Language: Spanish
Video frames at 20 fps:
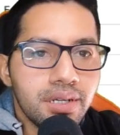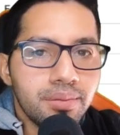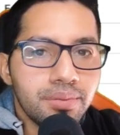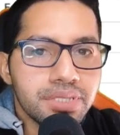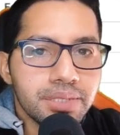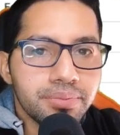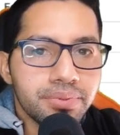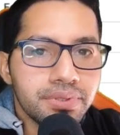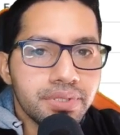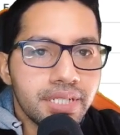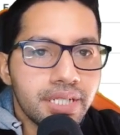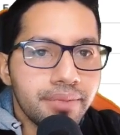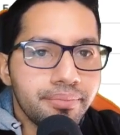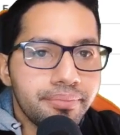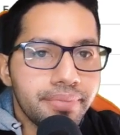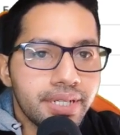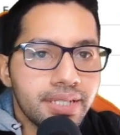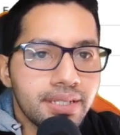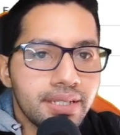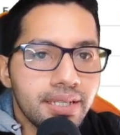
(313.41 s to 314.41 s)
le vamos a poner
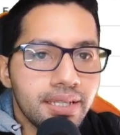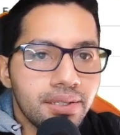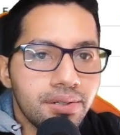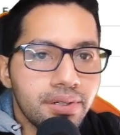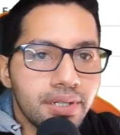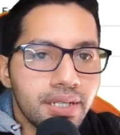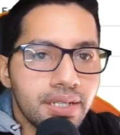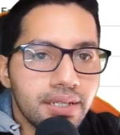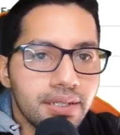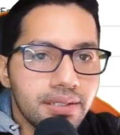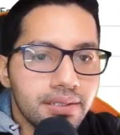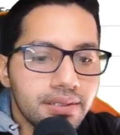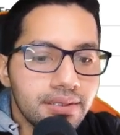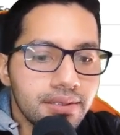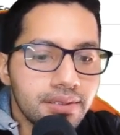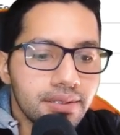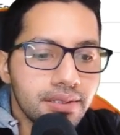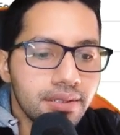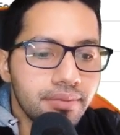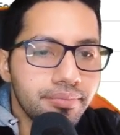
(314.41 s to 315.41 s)
emprendedora,
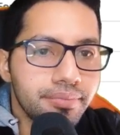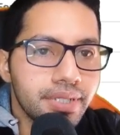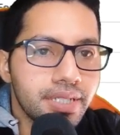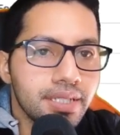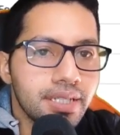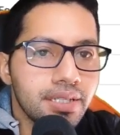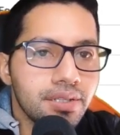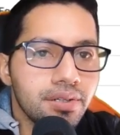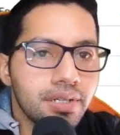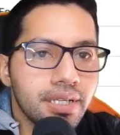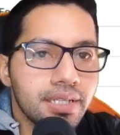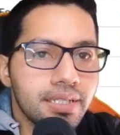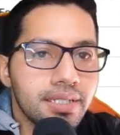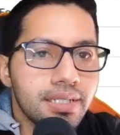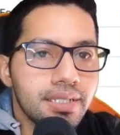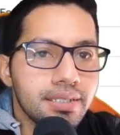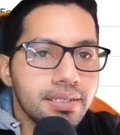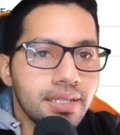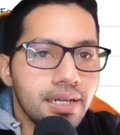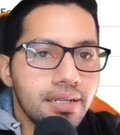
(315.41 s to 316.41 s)
emprendedora
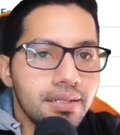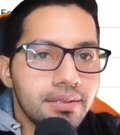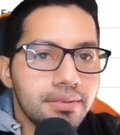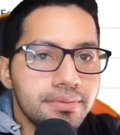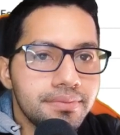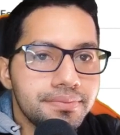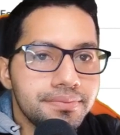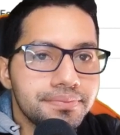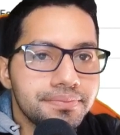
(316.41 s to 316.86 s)
digital.